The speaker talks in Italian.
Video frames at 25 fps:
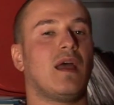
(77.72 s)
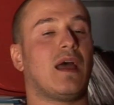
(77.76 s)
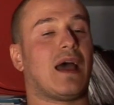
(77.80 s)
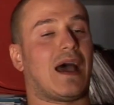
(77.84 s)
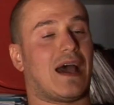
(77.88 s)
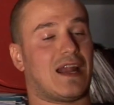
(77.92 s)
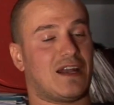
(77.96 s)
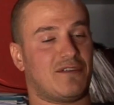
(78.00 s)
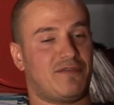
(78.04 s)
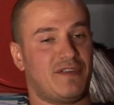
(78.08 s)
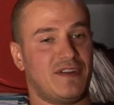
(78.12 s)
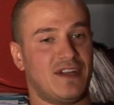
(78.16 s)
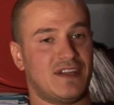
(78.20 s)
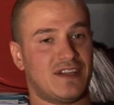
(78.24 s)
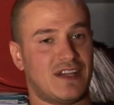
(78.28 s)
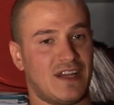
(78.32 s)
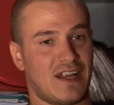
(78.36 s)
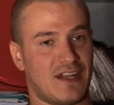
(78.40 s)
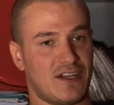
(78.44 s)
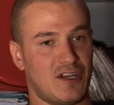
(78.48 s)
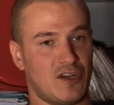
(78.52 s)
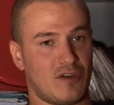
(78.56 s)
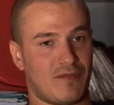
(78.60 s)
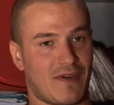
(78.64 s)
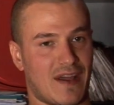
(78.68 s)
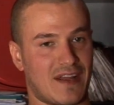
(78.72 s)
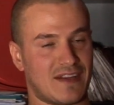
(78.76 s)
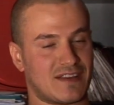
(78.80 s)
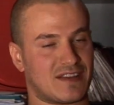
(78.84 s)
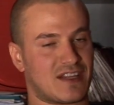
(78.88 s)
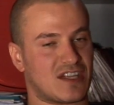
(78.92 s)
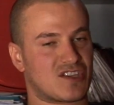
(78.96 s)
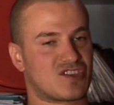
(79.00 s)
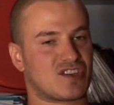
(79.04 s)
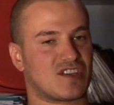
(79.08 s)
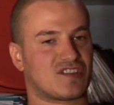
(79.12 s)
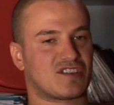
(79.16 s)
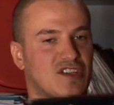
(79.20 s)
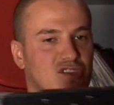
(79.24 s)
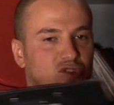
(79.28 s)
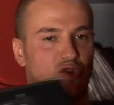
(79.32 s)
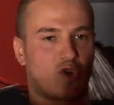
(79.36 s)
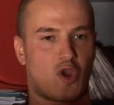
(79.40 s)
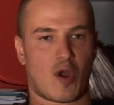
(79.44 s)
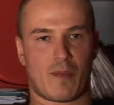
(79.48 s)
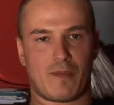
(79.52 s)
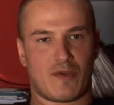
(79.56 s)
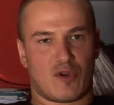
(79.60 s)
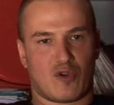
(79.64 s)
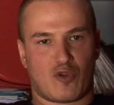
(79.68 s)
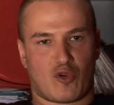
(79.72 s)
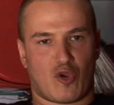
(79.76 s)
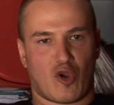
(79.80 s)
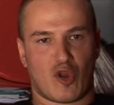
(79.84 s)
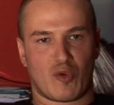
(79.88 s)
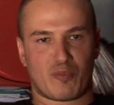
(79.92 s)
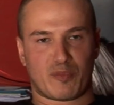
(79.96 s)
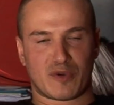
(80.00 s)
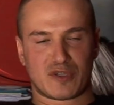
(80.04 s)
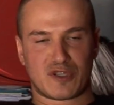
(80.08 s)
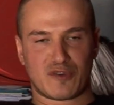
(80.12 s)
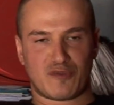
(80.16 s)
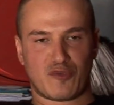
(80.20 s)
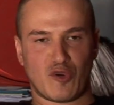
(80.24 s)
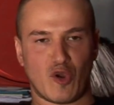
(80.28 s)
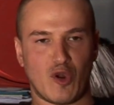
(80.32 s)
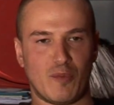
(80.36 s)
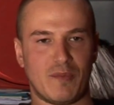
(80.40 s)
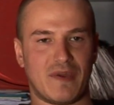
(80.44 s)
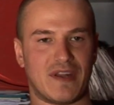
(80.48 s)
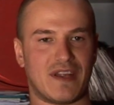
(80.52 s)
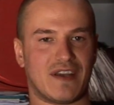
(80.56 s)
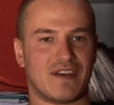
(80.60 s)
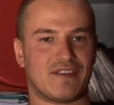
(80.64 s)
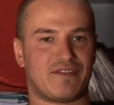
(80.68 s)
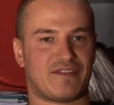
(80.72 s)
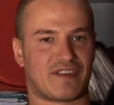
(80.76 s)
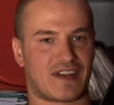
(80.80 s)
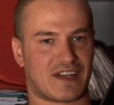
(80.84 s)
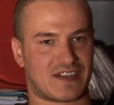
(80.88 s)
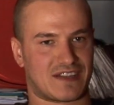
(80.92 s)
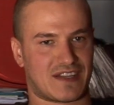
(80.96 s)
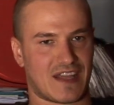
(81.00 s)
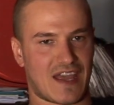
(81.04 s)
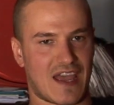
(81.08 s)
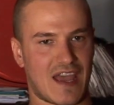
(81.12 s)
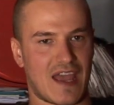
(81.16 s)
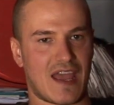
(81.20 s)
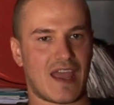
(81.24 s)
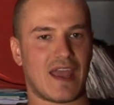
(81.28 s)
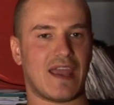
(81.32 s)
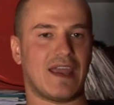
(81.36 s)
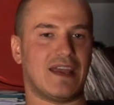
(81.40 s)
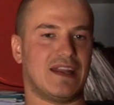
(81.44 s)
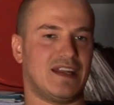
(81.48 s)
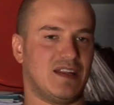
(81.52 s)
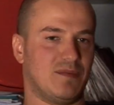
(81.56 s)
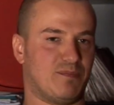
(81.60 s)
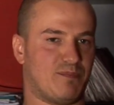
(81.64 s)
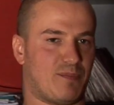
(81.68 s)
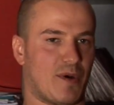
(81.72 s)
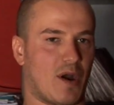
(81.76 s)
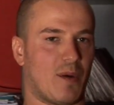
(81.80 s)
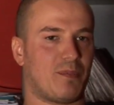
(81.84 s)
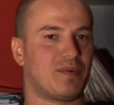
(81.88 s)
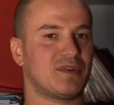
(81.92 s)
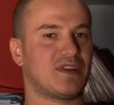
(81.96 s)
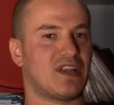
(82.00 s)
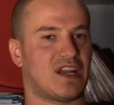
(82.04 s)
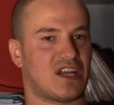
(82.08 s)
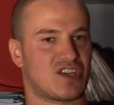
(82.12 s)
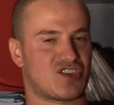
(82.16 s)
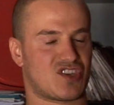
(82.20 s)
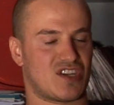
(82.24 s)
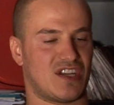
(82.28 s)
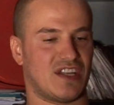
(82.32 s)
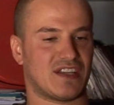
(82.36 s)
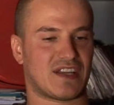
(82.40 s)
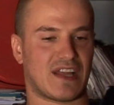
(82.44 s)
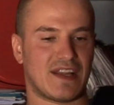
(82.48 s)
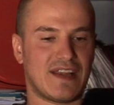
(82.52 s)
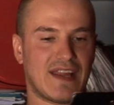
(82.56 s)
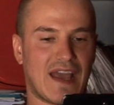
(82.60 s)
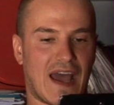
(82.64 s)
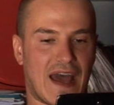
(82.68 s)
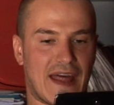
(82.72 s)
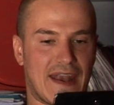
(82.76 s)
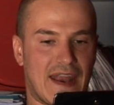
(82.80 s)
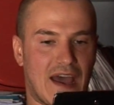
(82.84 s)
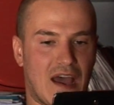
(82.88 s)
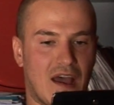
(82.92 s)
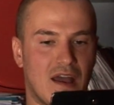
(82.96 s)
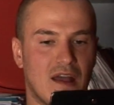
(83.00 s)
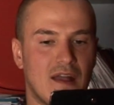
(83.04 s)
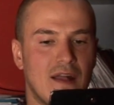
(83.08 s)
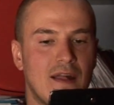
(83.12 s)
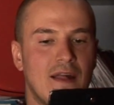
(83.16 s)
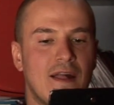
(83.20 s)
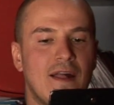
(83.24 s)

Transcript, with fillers: Alla fine degli anni 90 c'è stato come un colpo di fulmine fra te e l'hip hop della scena italiana.